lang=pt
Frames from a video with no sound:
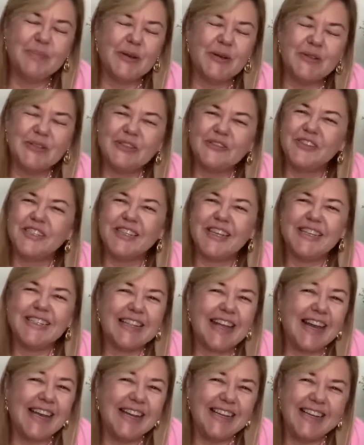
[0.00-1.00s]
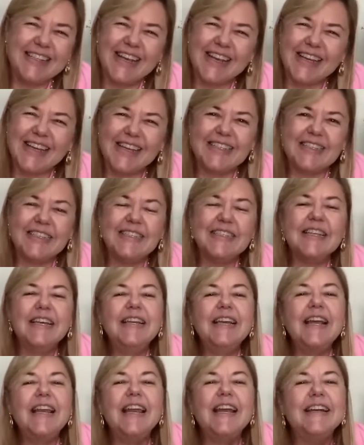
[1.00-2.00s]
pronto, você está linda, aquecida
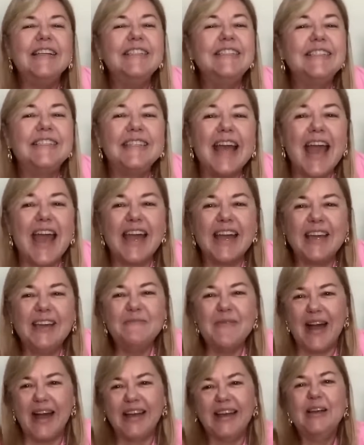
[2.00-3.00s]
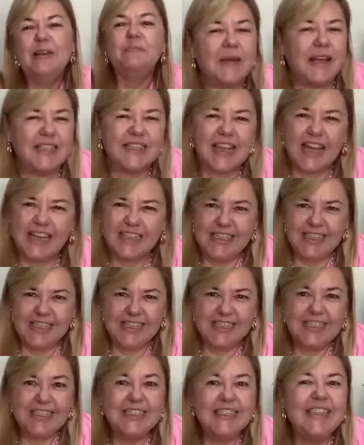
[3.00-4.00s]
e elegantérrima para
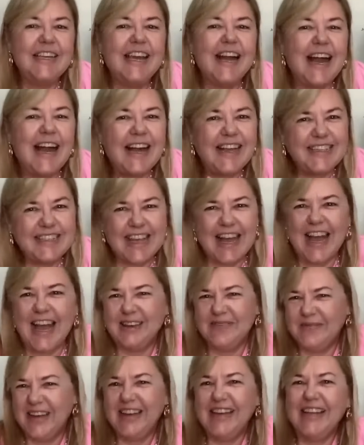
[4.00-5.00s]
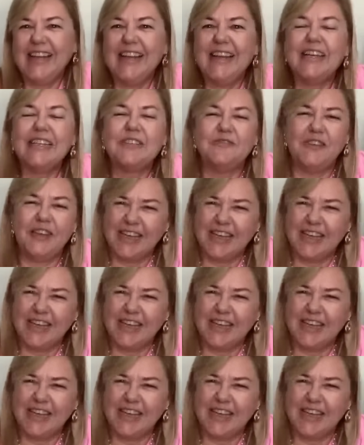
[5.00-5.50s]
sair e arrasar, meninas.